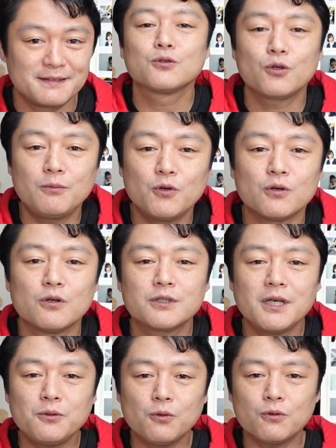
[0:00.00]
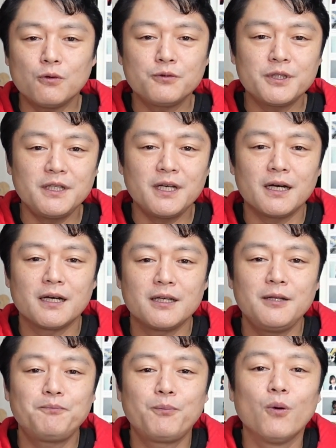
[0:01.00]
それも政党交付金や
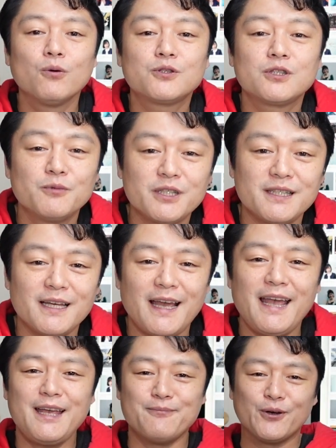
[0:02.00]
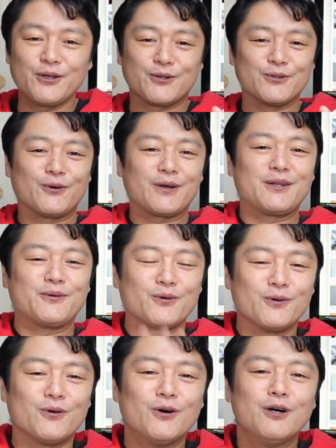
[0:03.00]
立法事務費、えい、もう一個乗っけてお
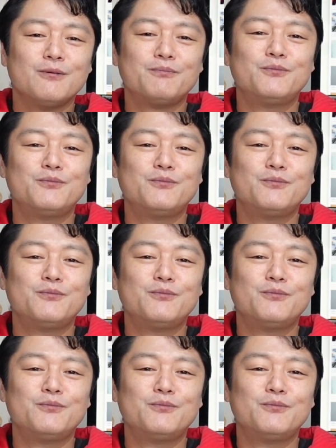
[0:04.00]
こう。